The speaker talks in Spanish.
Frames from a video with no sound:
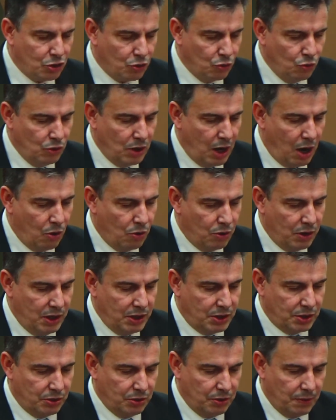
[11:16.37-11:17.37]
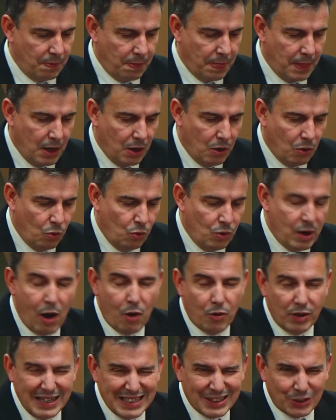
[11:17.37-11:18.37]
Es un auristo,
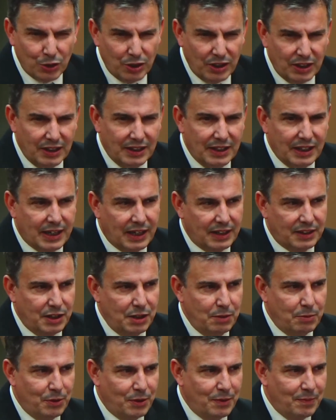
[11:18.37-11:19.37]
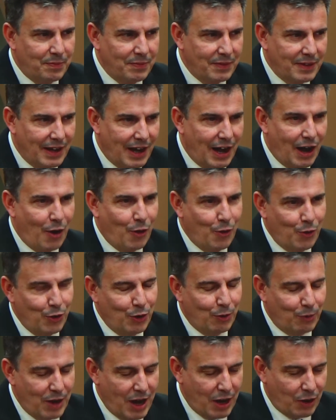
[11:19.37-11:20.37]
un auristo indicativo.
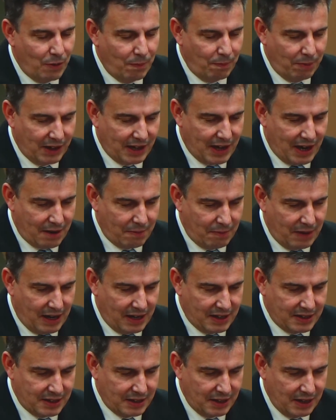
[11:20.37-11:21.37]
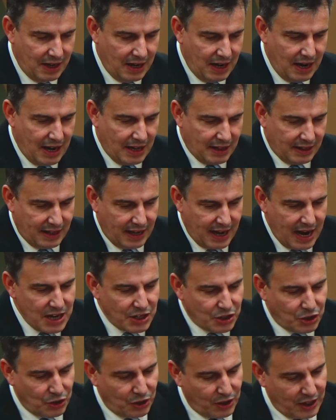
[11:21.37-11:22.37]
Aún lo voy a complicar más.
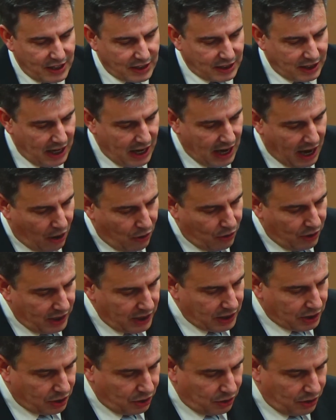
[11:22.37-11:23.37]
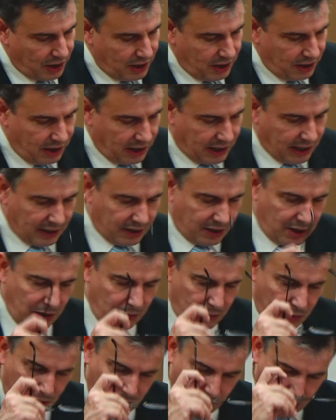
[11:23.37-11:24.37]
De hecho, este auristo
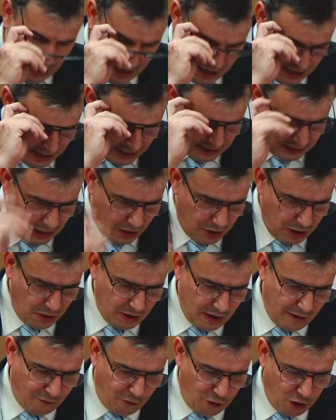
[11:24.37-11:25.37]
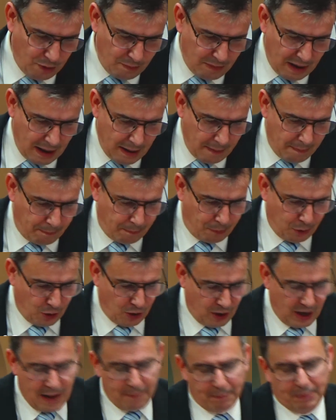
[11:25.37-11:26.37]
indicativo está de una
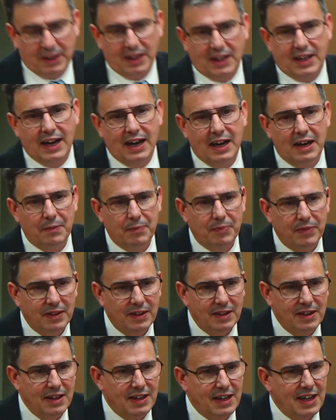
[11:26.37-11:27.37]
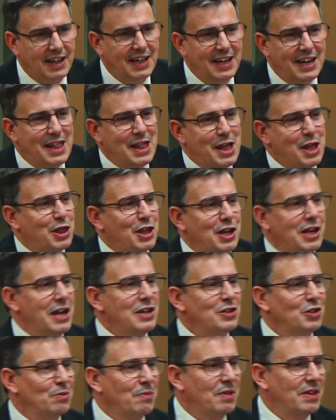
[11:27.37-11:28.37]
forma proléptica. ¿Y qué quiere
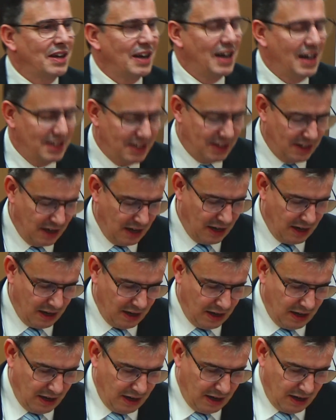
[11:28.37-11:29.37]
decir eso, me dirás?